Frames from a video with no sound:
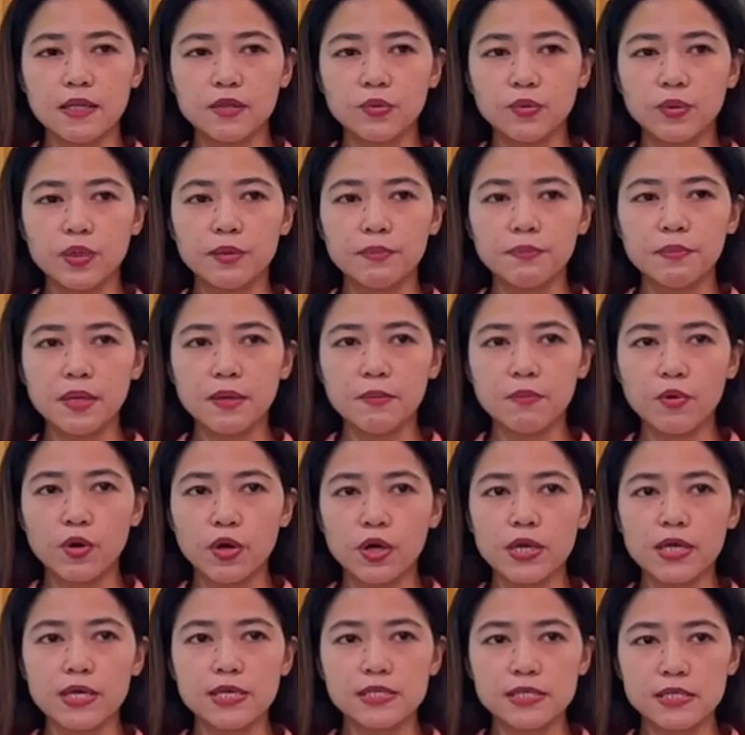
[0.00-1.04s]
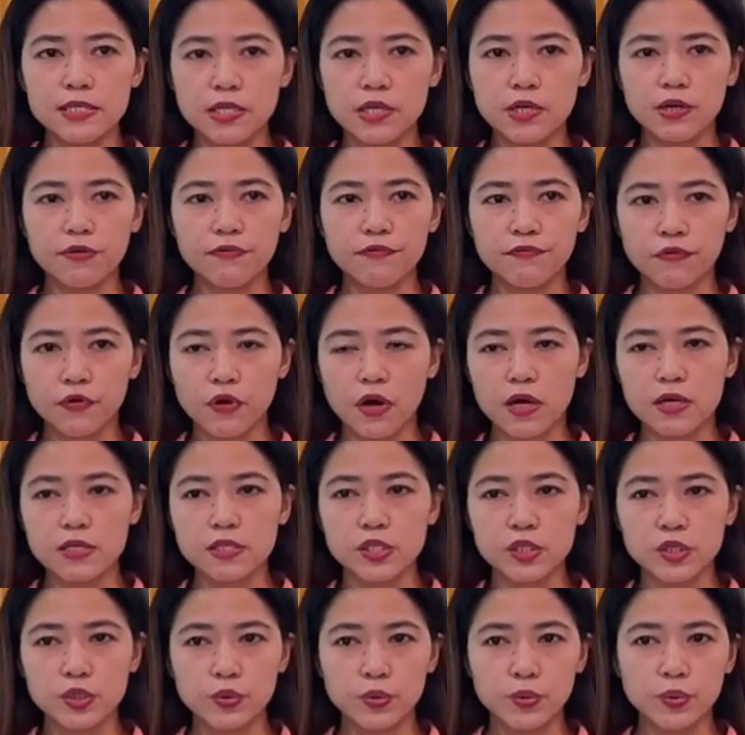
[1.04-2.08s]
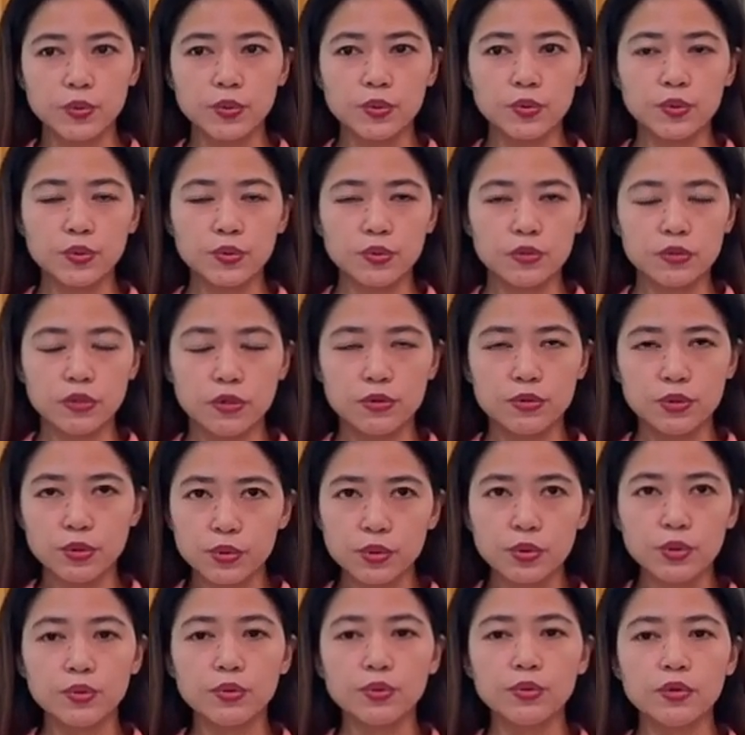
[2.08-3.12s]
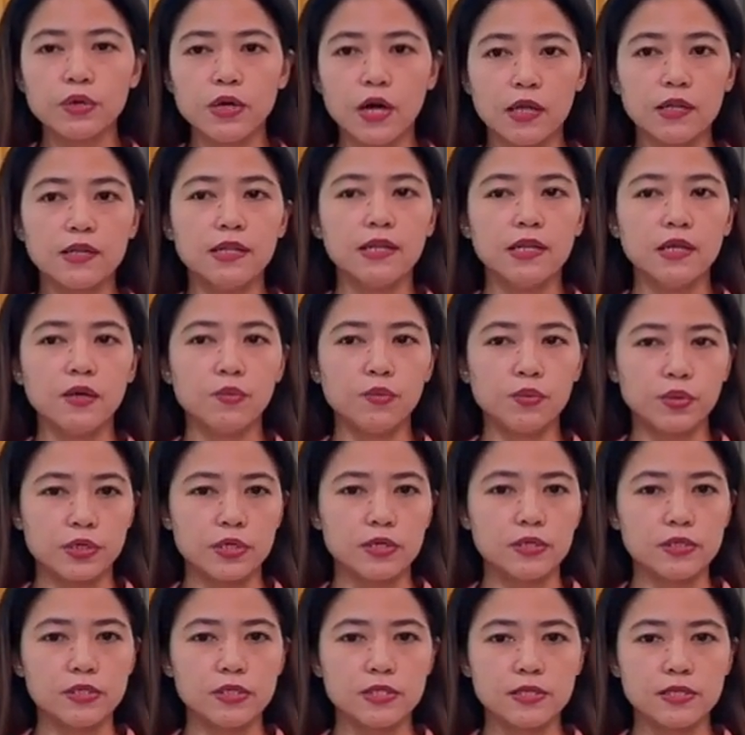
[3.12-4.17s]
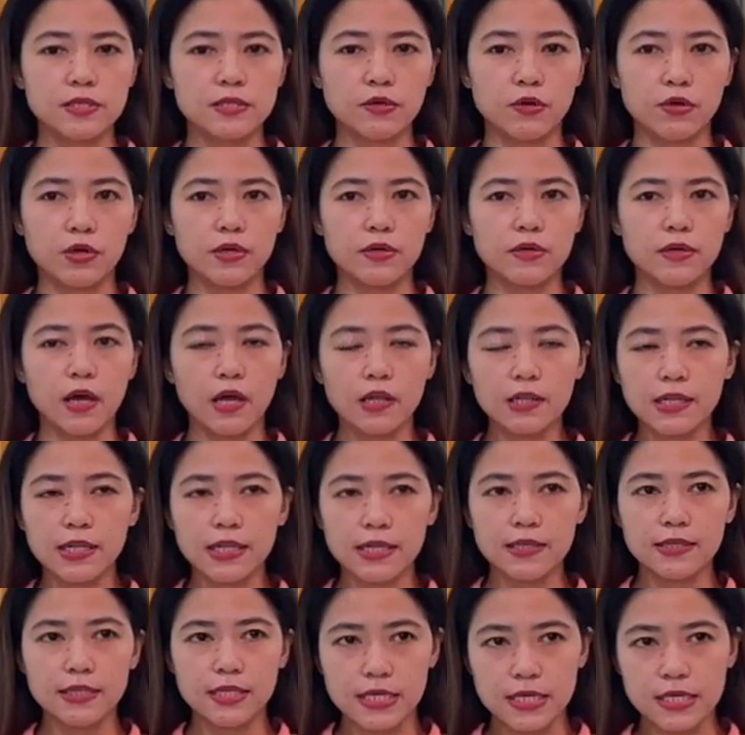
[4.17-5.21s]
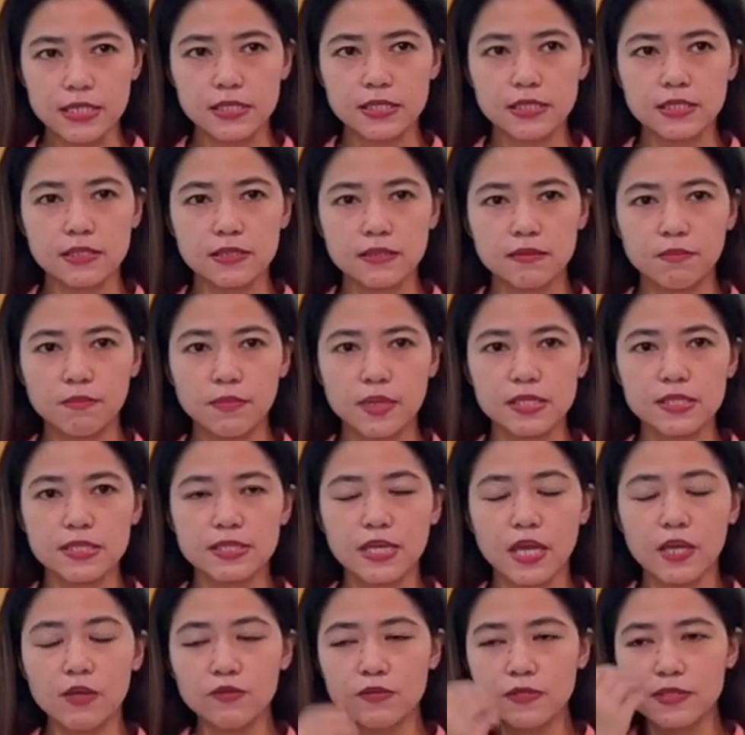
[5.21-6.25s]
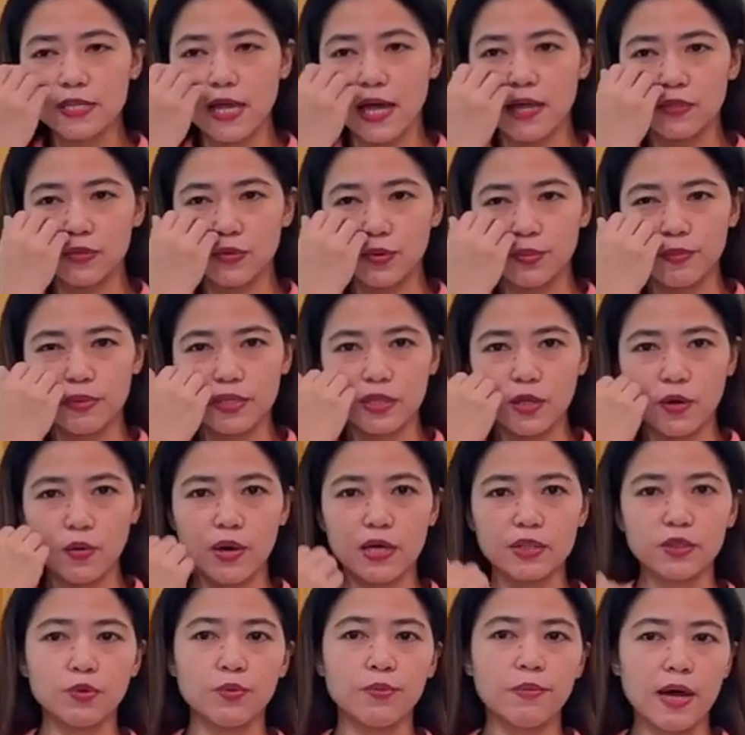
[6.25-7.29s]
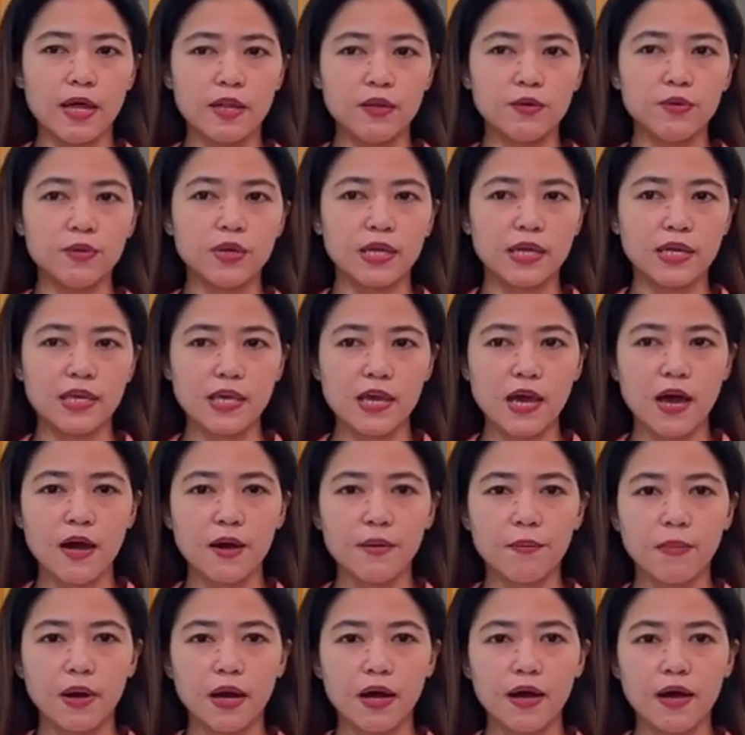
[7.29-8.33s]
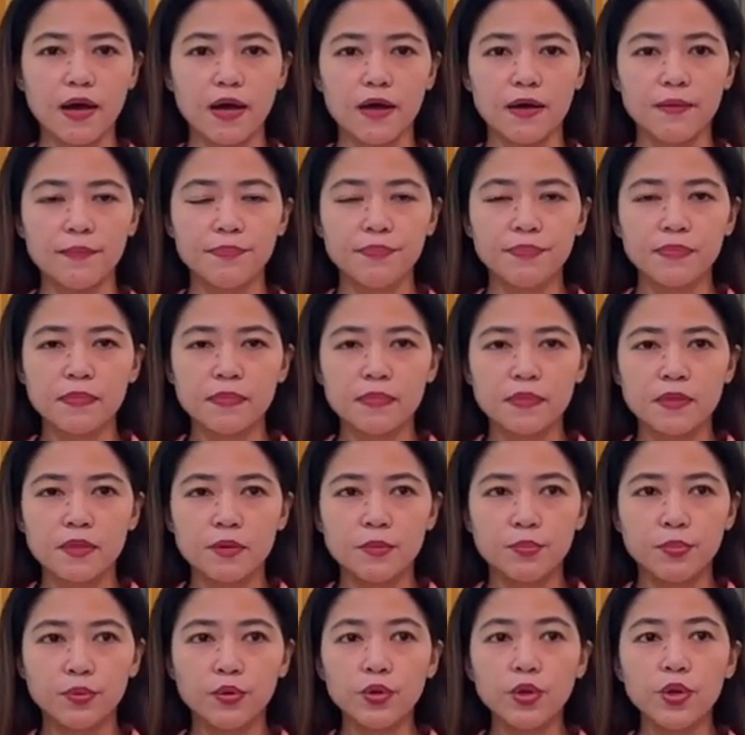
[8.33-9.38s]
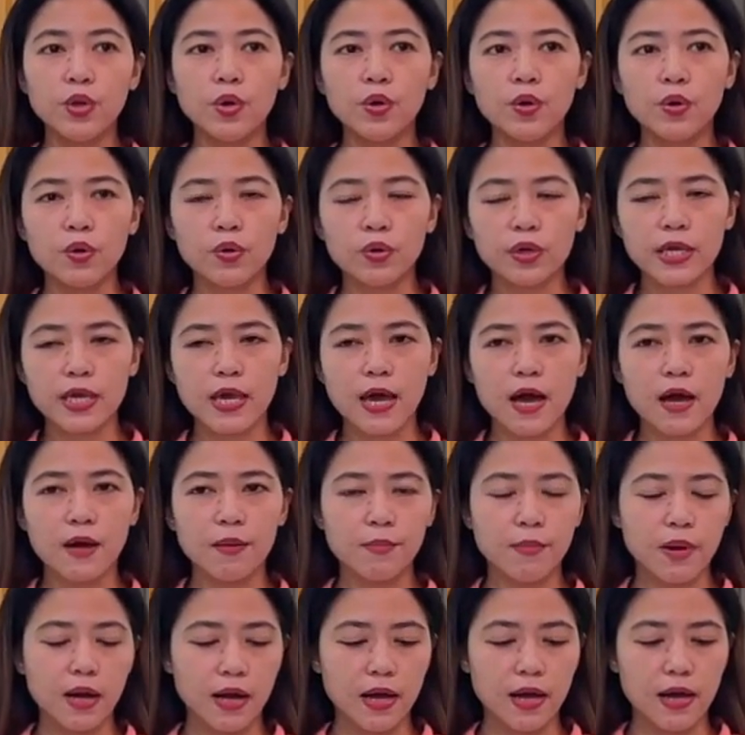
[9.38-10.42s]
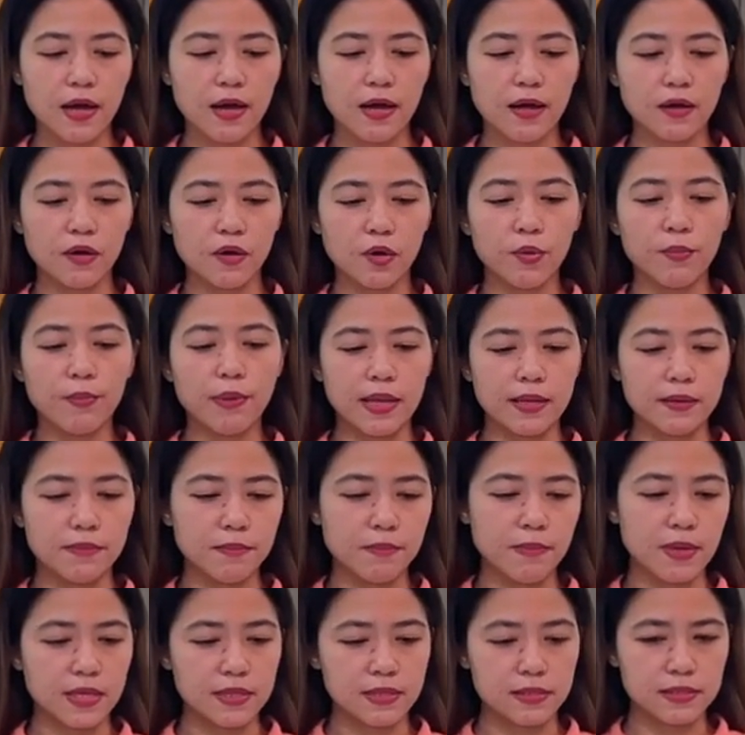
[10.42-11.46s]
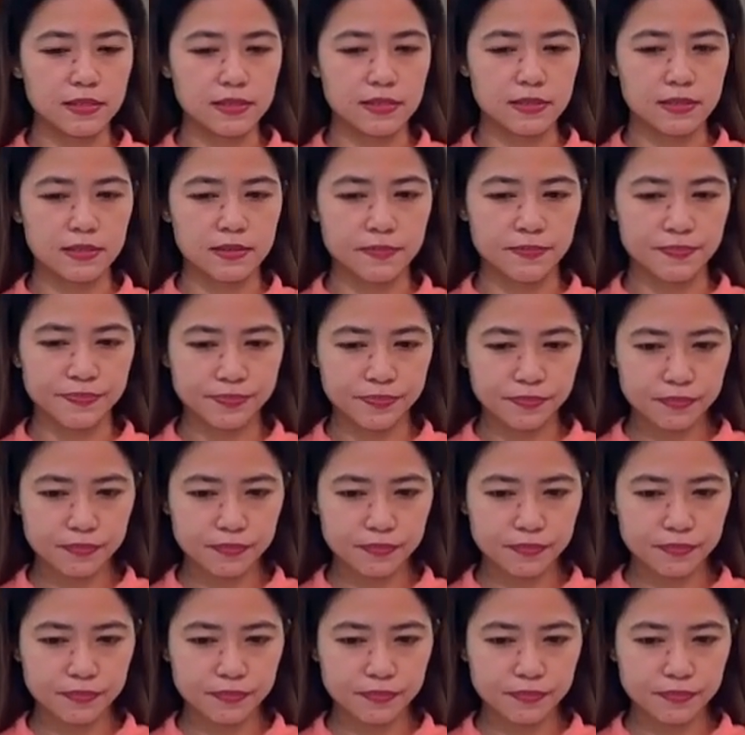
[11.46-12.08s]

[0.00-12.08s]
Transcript: it will be more easier for us to go to do godly words or godly deeds. Mas sayon sa ato bitaw nga tumano ng iyahang mga pulong o iyahang mga commandments.